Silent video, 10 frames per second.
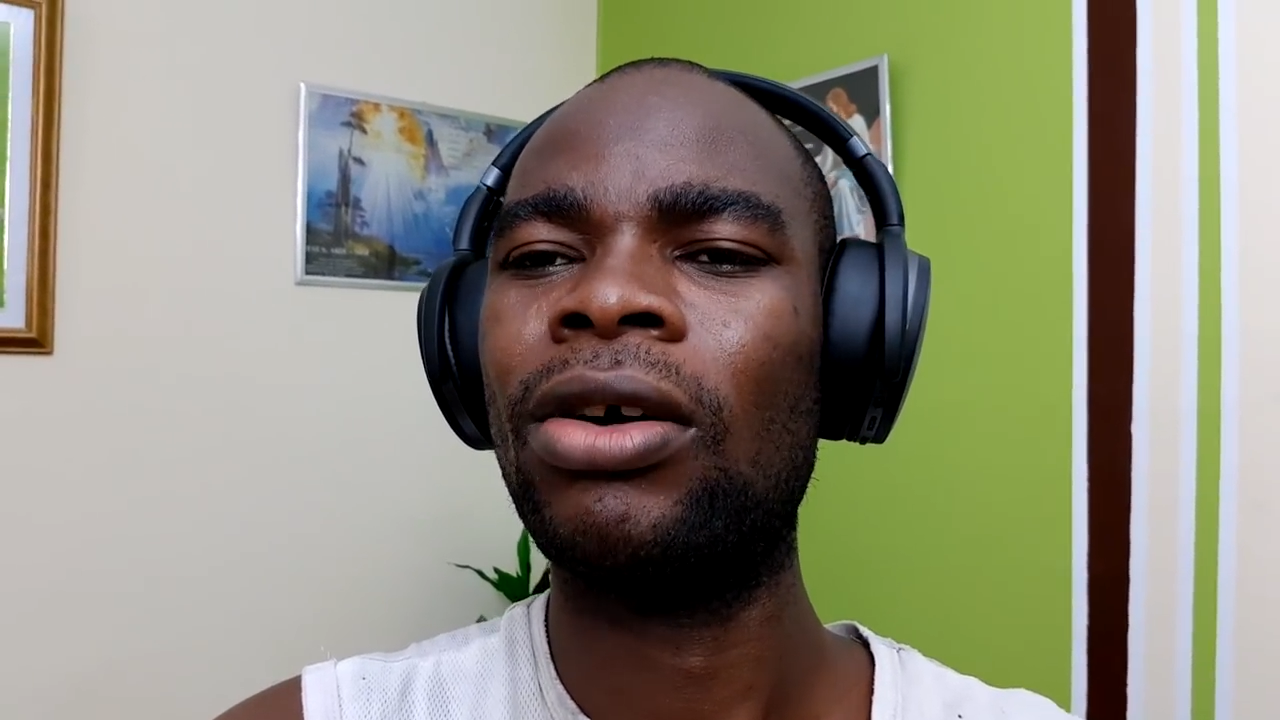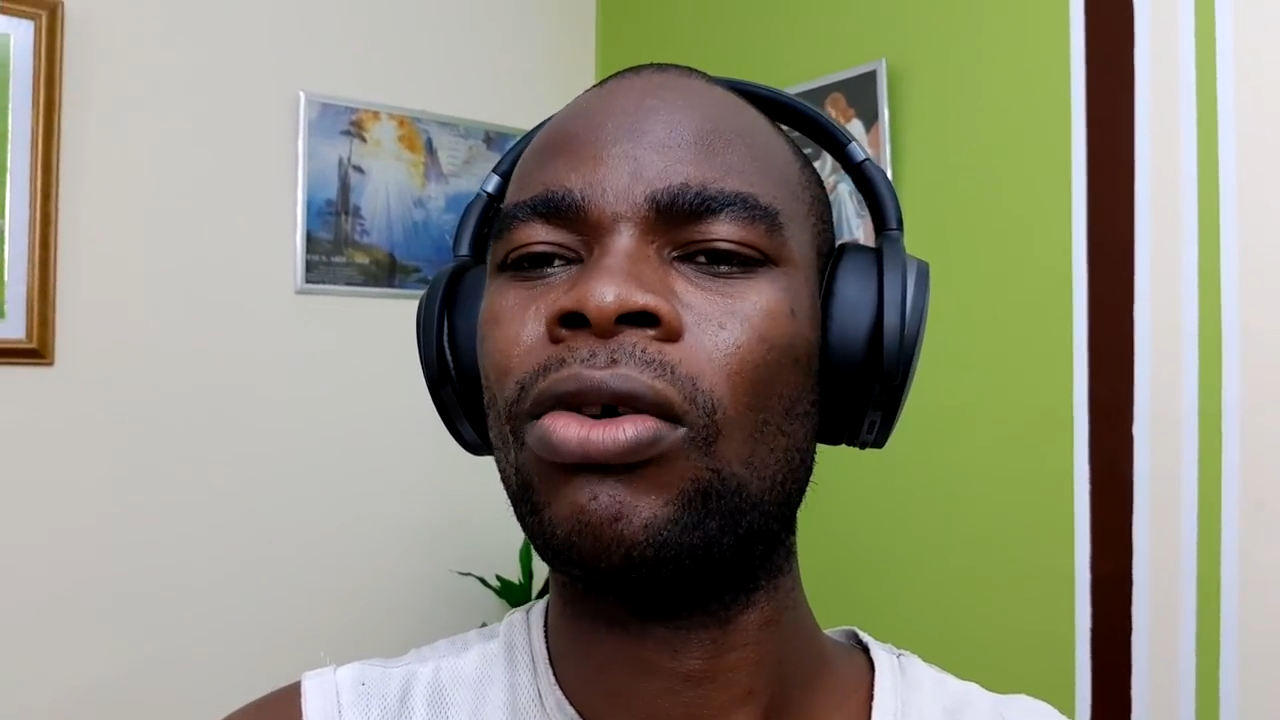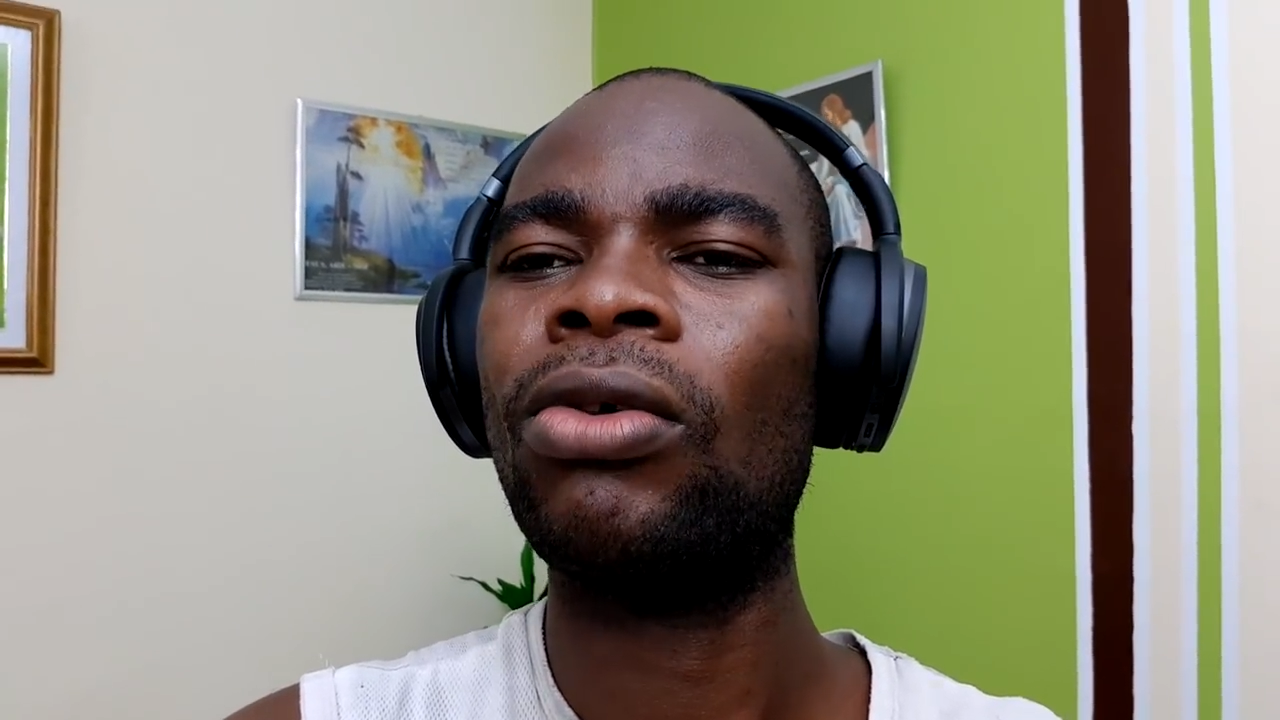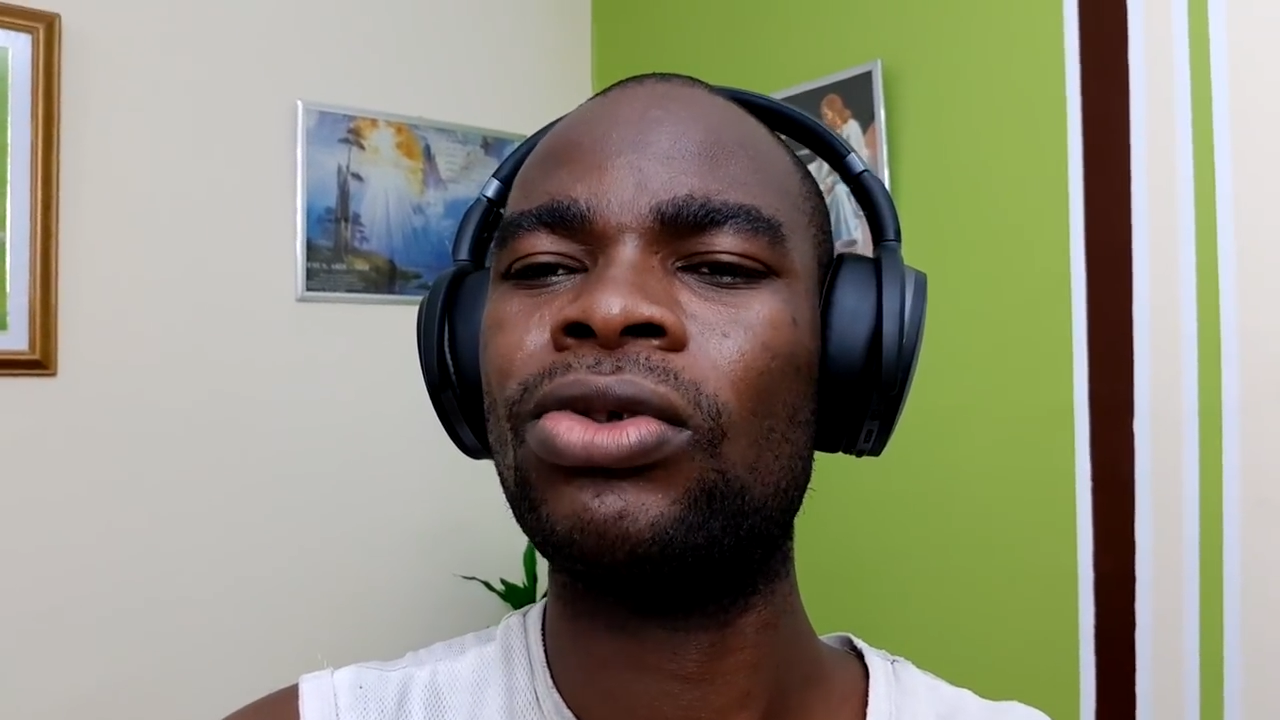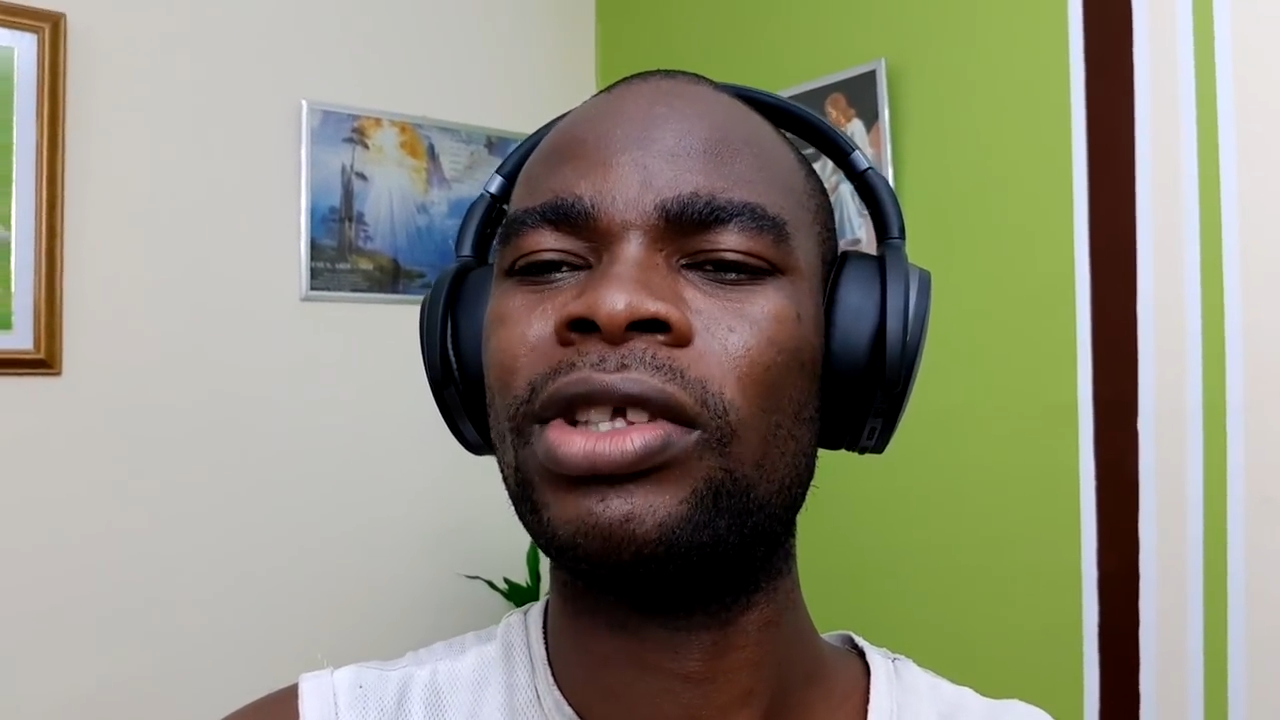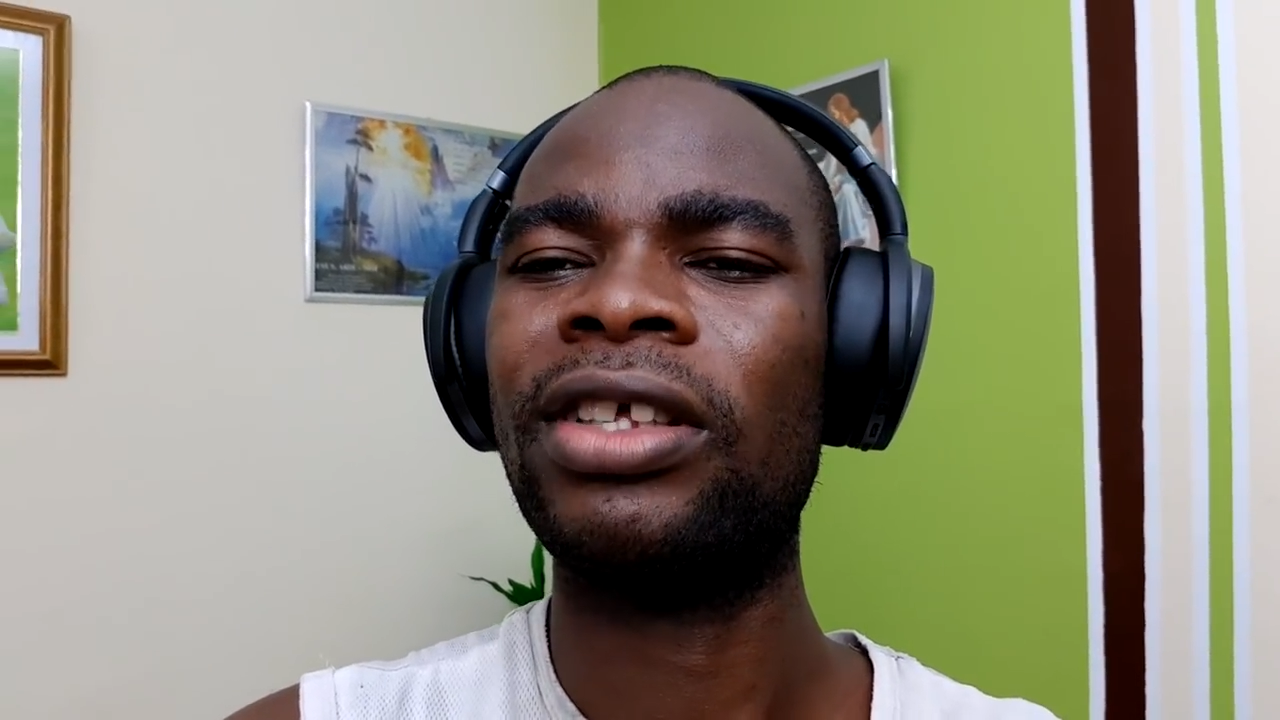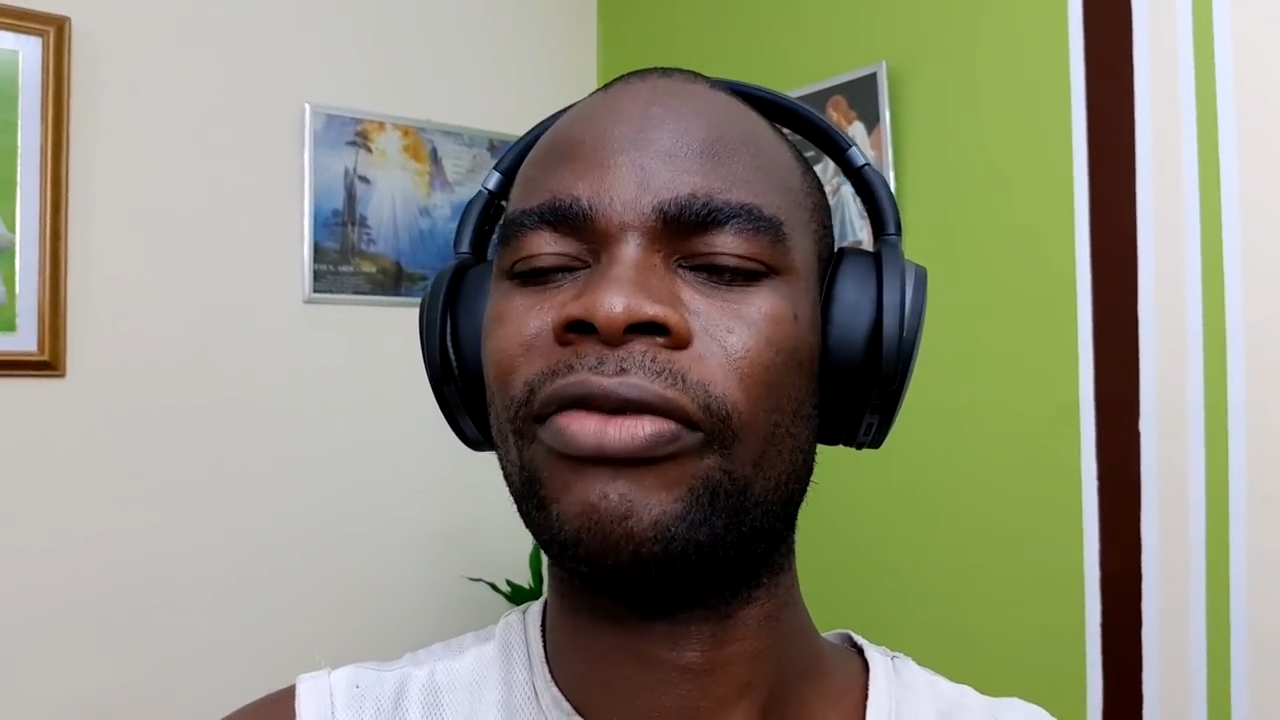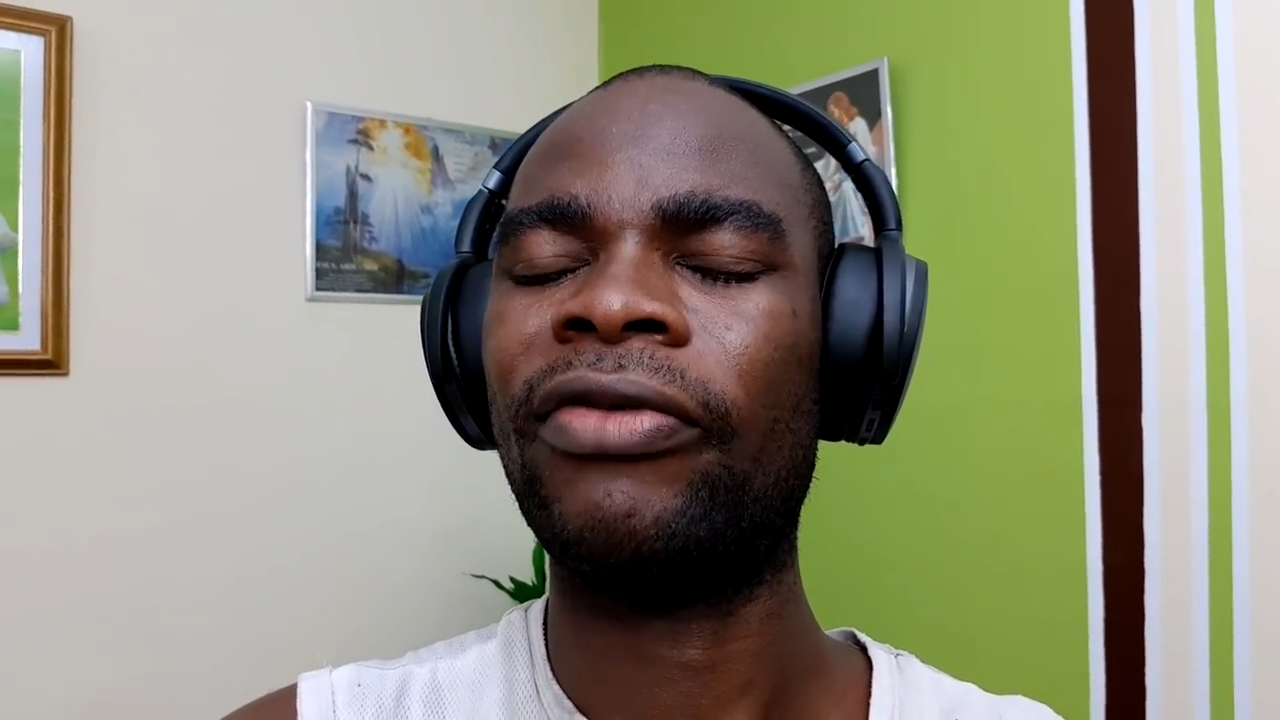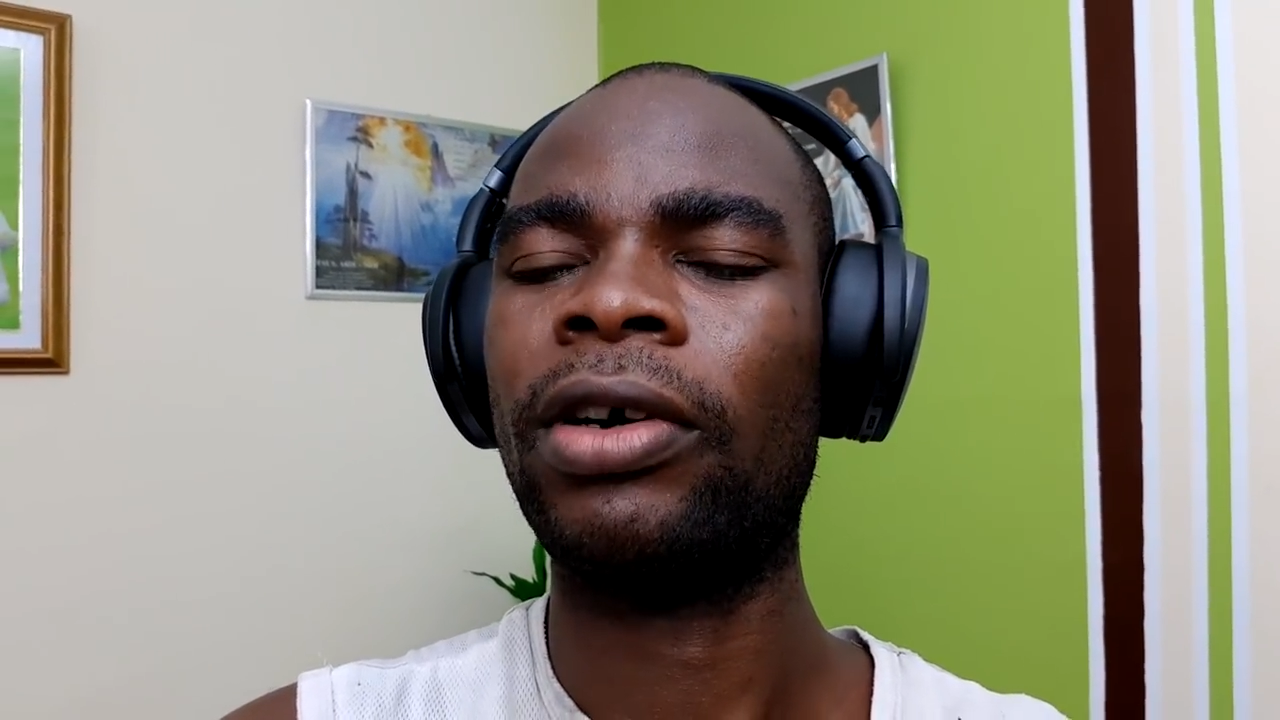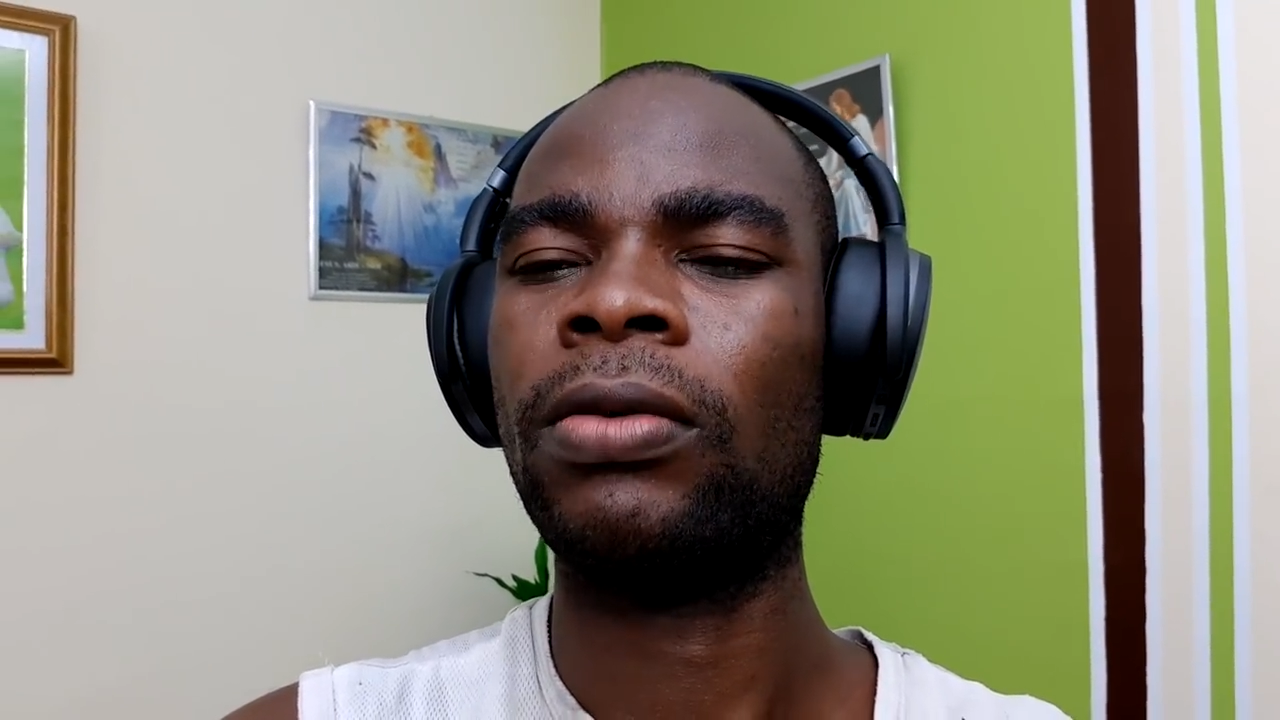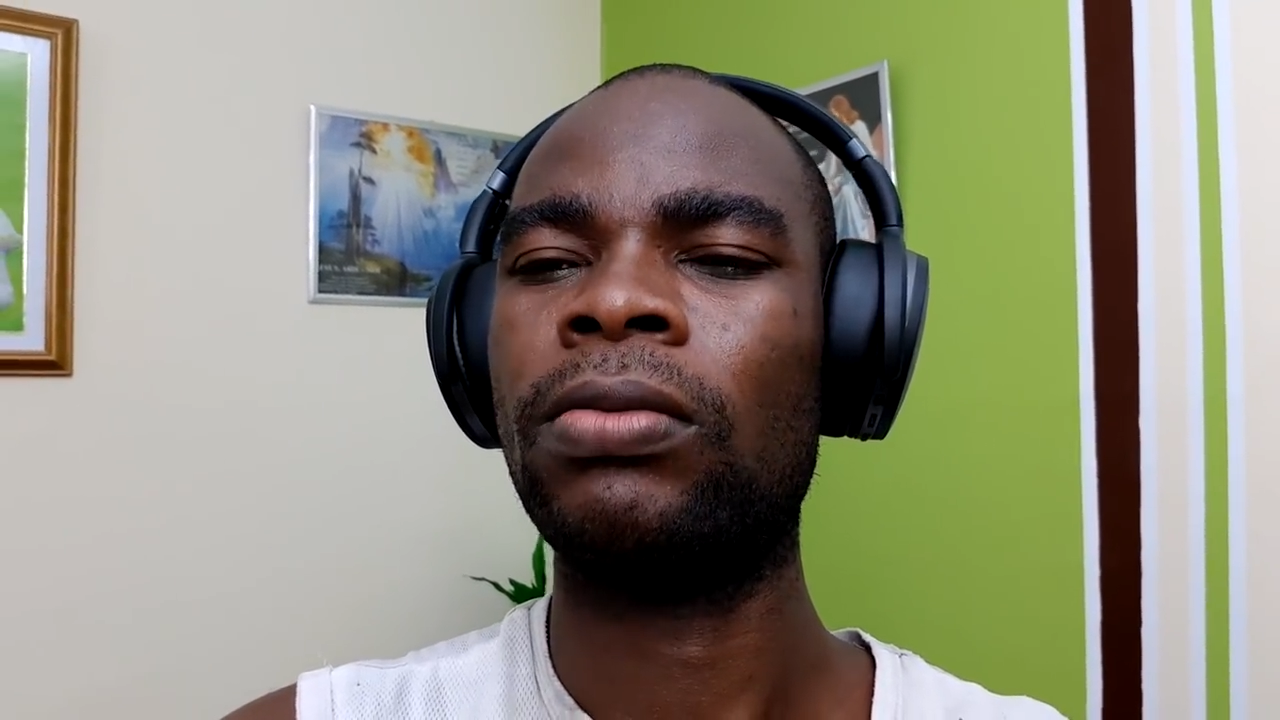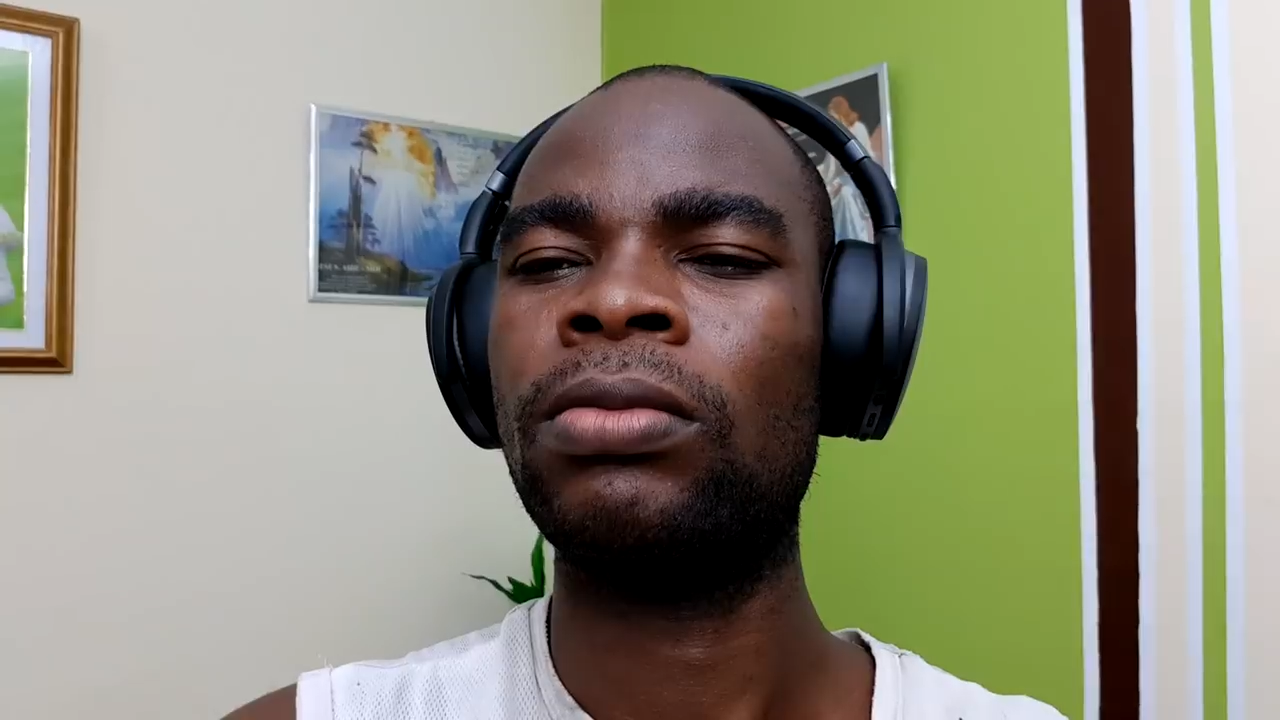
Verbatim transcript: autour des enfants.